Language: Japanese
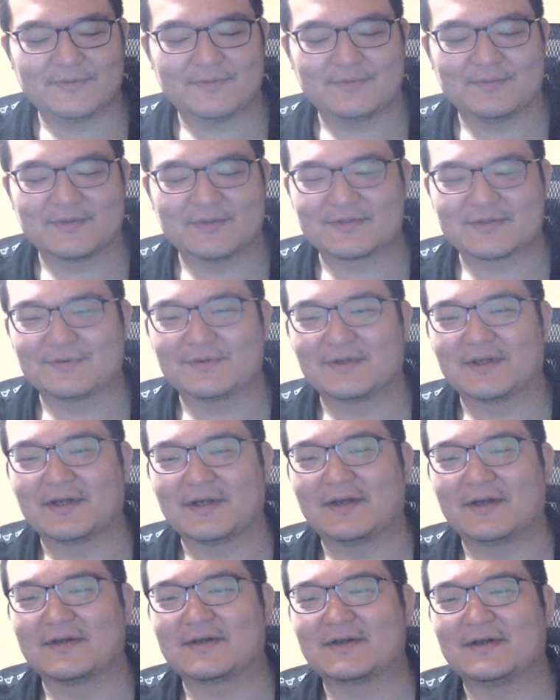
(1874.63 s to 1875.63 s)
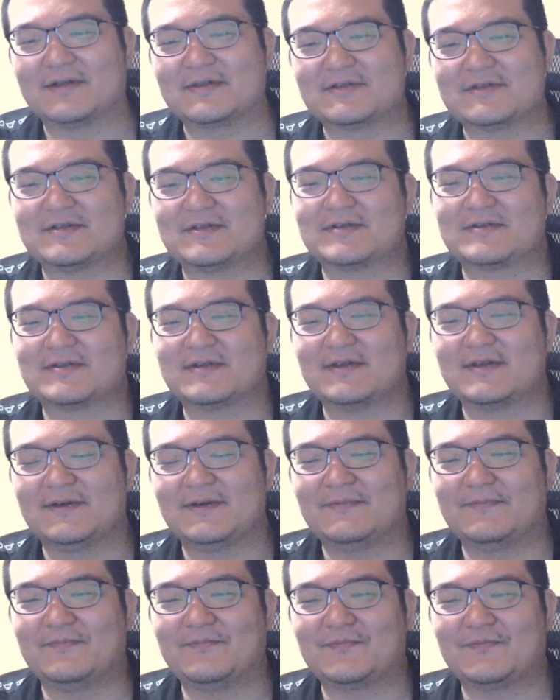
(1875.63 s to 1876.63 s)
まあそんな感じですね。
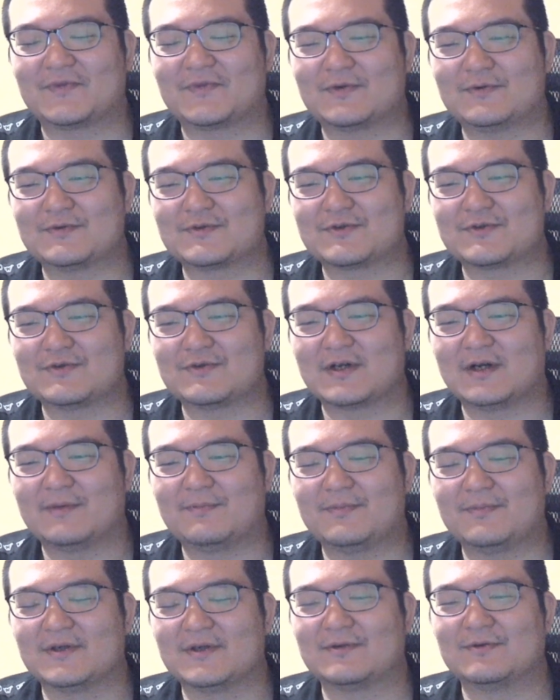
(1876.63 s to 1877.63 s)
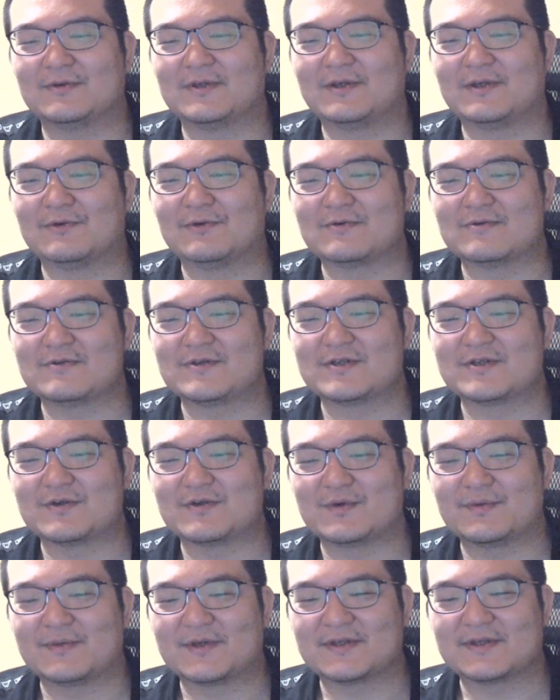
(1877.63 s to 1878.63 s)
今週は合併号でお送りして
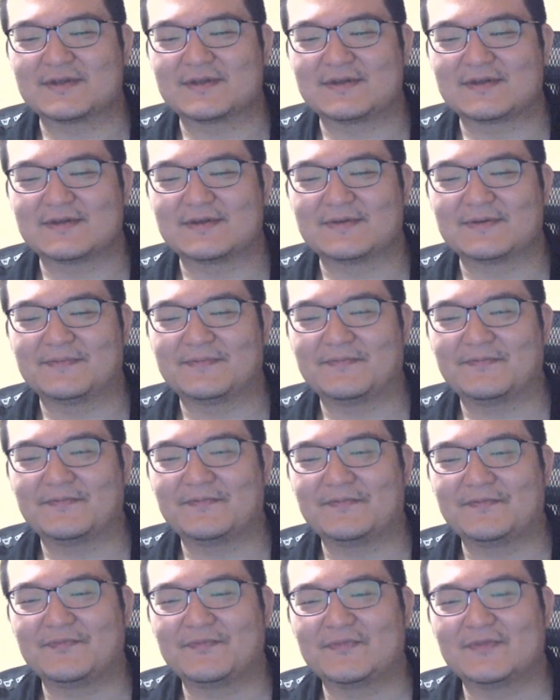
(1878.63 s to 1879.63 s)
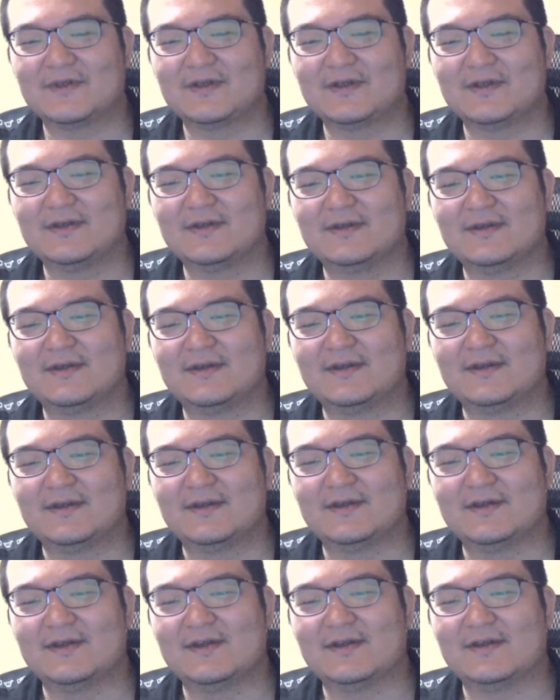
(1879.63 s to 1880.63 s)
おります。
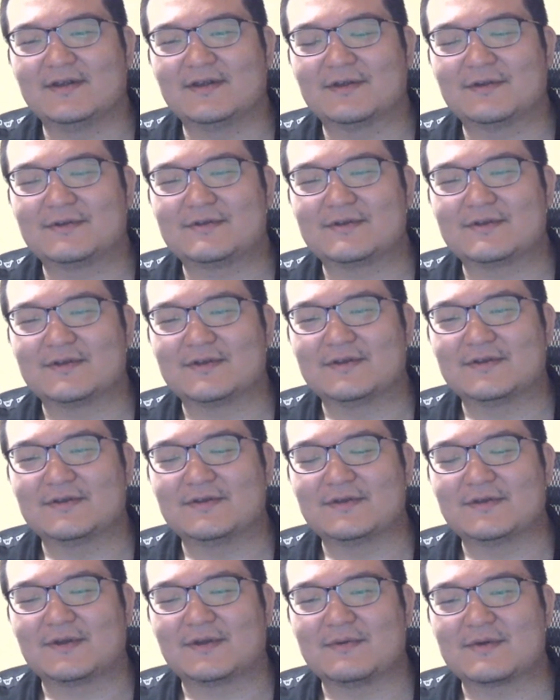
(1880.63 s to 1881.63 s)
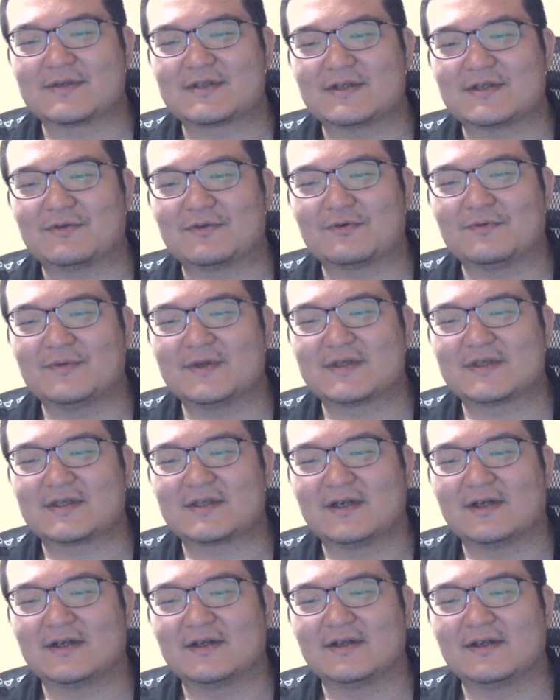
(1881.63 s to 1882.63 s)
えー、続きまして、匿名
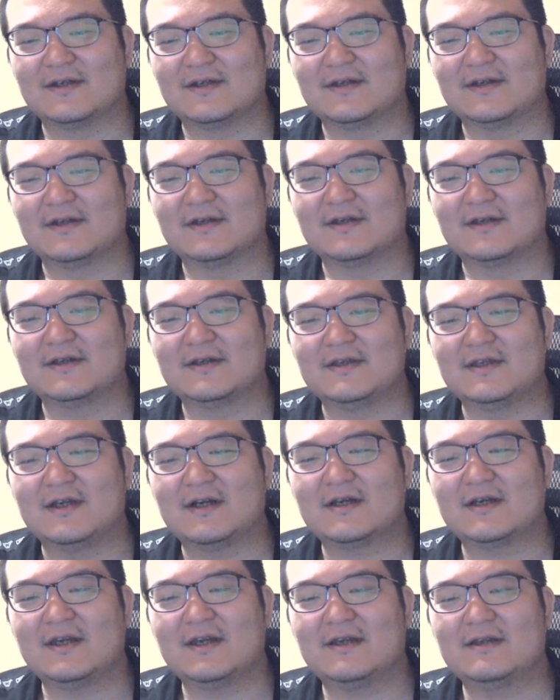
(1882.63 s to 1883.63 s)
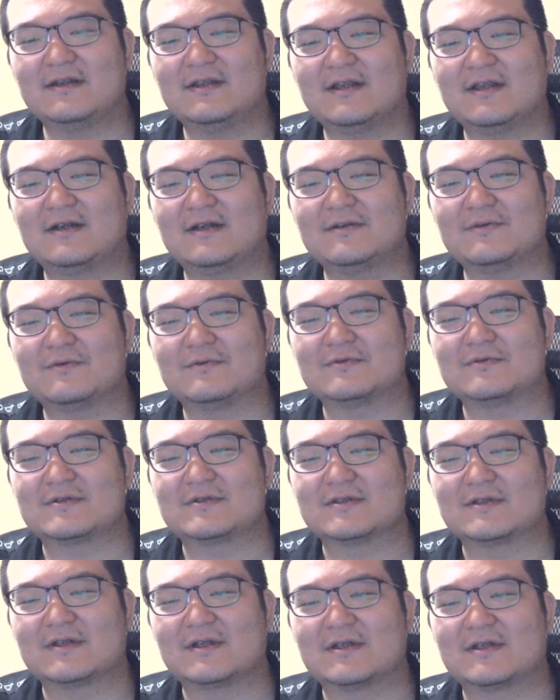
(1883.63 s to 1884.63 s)
さん、えー、野源軟骨
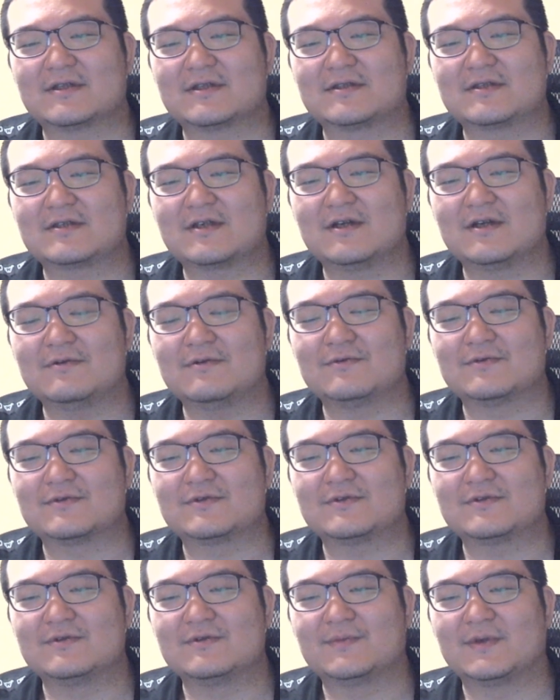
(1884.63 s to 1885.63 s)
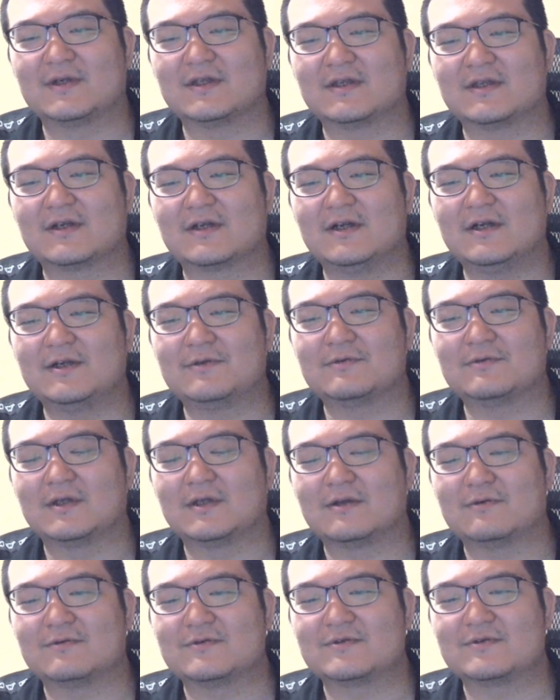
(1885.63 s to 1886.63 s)
が近くのスーパーで買えるな
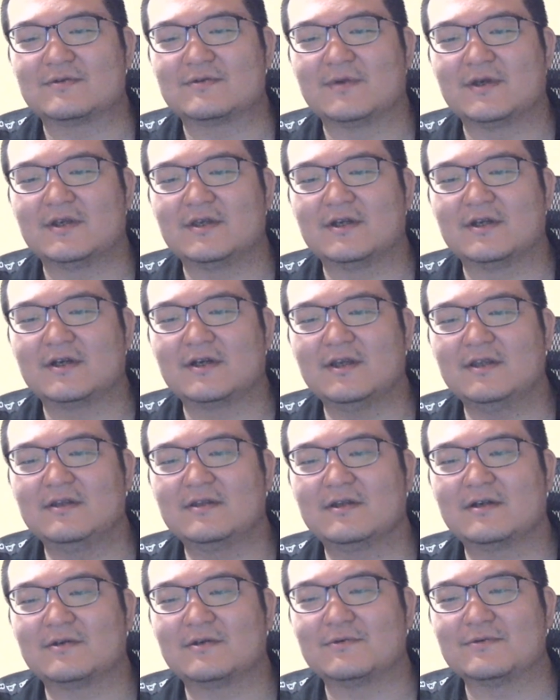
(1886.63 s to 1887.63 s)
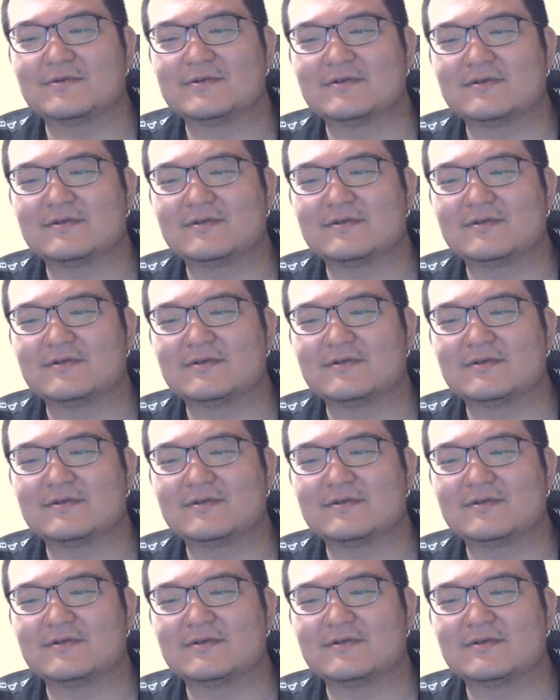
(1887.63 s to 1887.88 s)
らおすすめ。野源軟骨